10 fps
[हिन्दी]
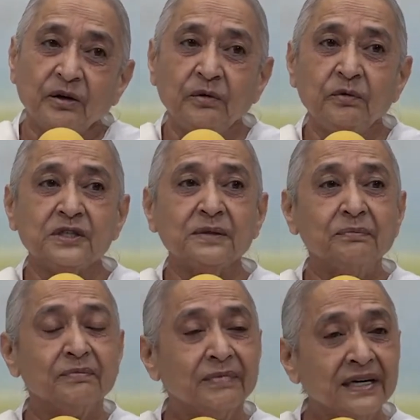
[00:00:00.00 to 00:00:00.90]
और उस
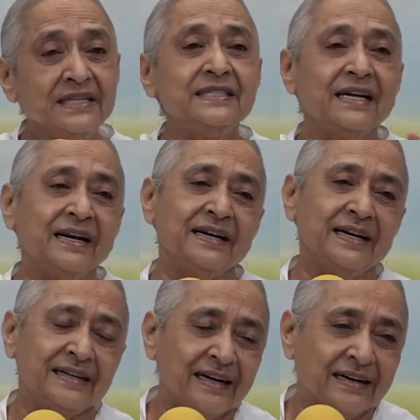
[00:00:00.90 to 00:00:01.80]
मन
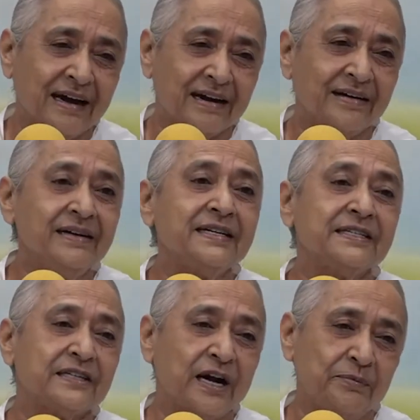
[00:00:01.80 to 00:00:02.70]
चलने के कारण
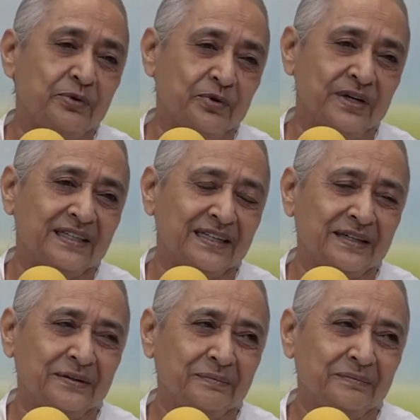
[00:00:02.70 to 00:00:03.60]
डिस्टर्ब हुए थे